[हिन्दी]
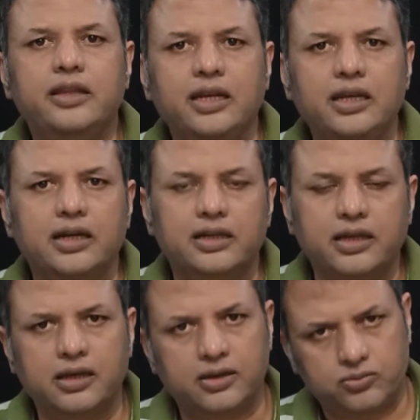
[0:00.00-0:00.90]
दीनी
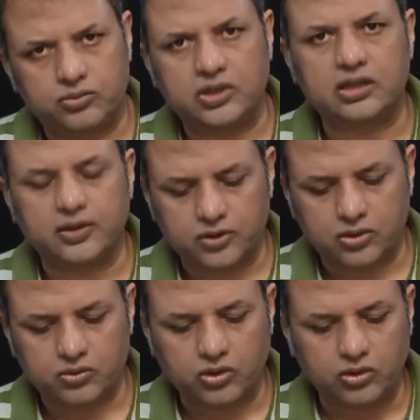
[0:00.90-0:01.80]
हल्के हैं उनकी तरफ
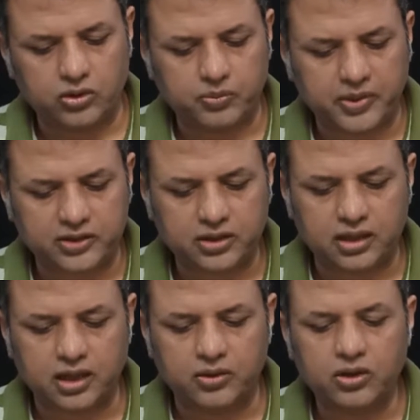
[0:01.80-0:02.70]
से उनकी कोई
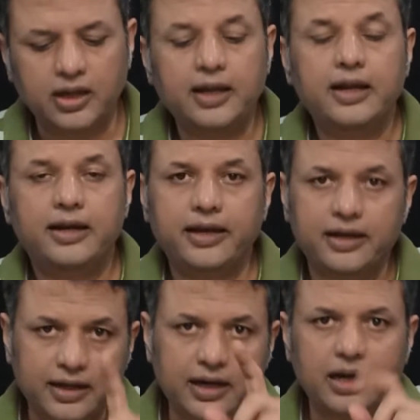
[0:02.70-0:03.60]
प्रेशर ना हो
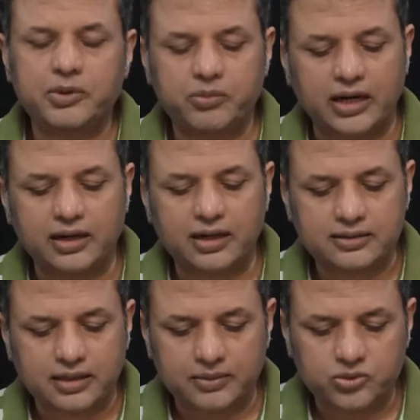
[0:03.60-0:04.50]
लेकिन अगर आप इमरान
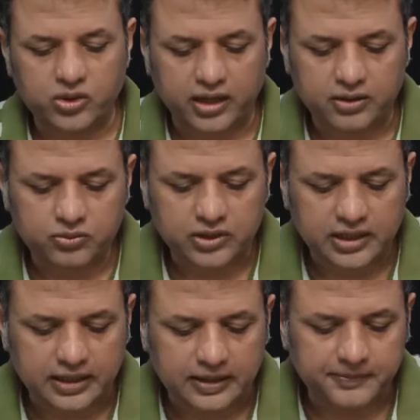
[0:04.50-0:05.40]
खान साहब जो हैं
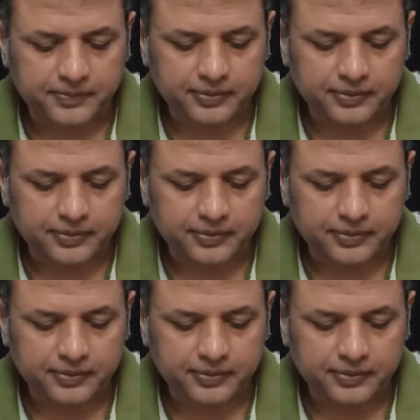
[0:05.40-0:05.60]
उनकी